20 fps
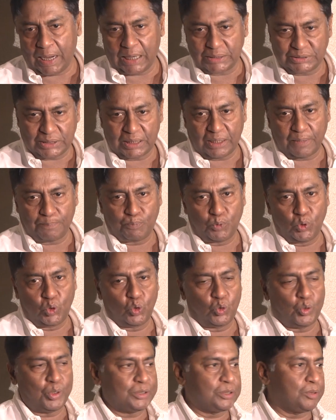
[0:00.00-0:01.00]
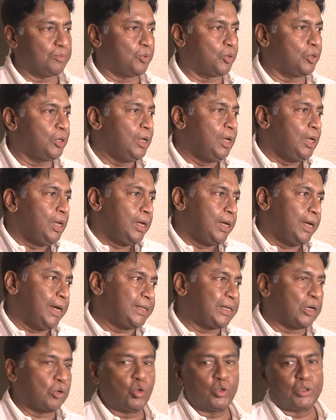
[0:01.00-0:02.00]
আশাটা পূর্ণ হয়েছে এবং
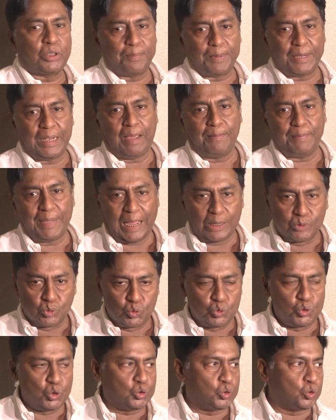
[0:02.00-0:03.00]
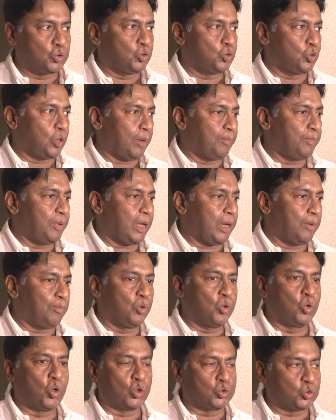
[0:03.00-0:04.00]
এটা করতে পেরে আমি আনন্দিত
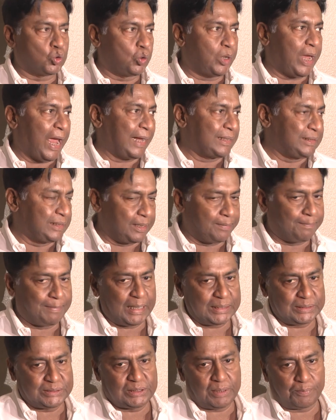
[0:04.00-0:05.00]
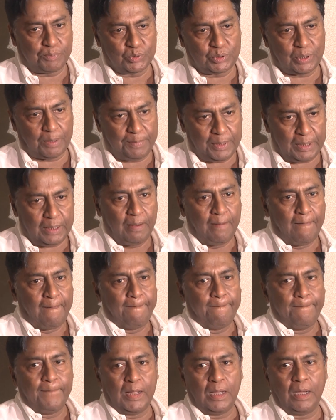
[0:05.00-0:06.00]
এবং গত এক দেড় মাস যাবৎ আমি
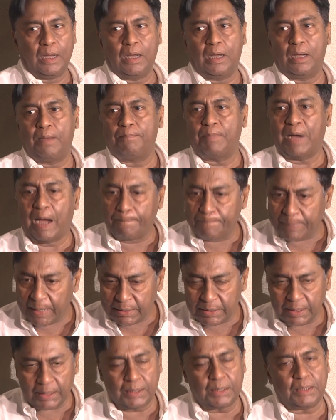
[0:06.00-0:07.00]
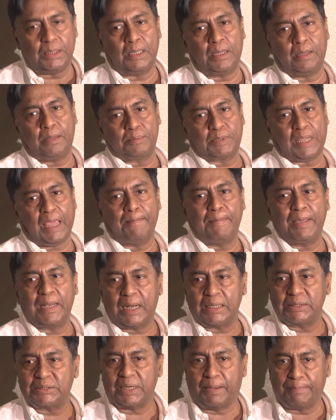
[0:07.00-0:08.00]
আপনাদের
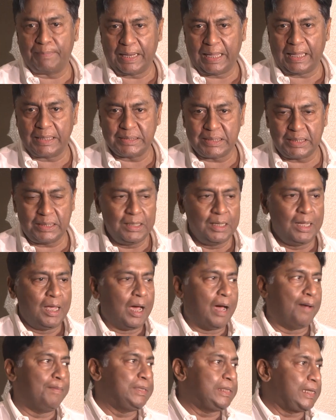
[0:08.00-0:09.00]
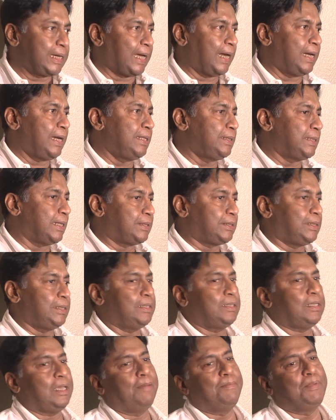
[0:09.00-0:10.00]
ক্যামেরার সামনে আছি আমি যেখানেই যাচ্ছি
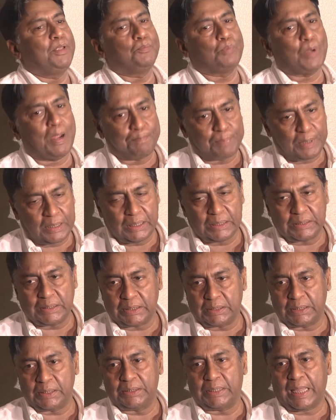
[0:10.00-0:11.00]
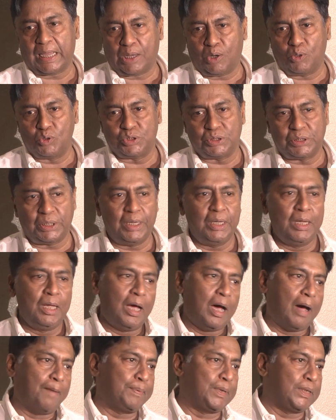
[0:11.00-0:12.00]
আমি আপনাদের সাথে দেখা হচ্ছে
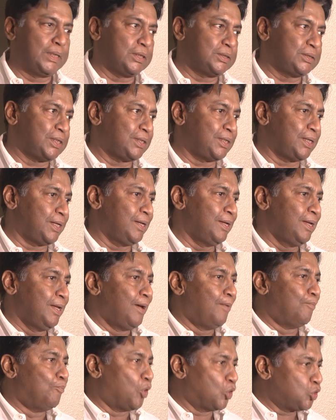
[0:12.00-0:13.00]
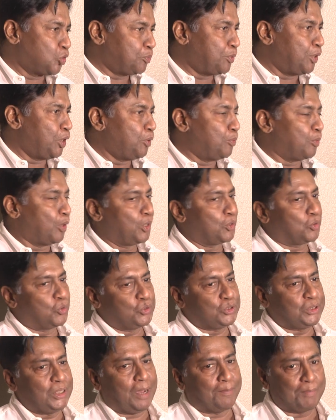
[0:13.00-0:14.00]
আপনাদের সাথে মত বিনিময়
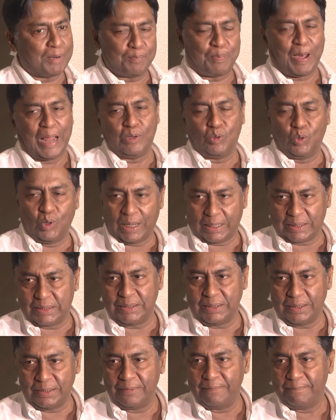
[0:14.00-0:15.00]
করছি আমার ভালো লাগছে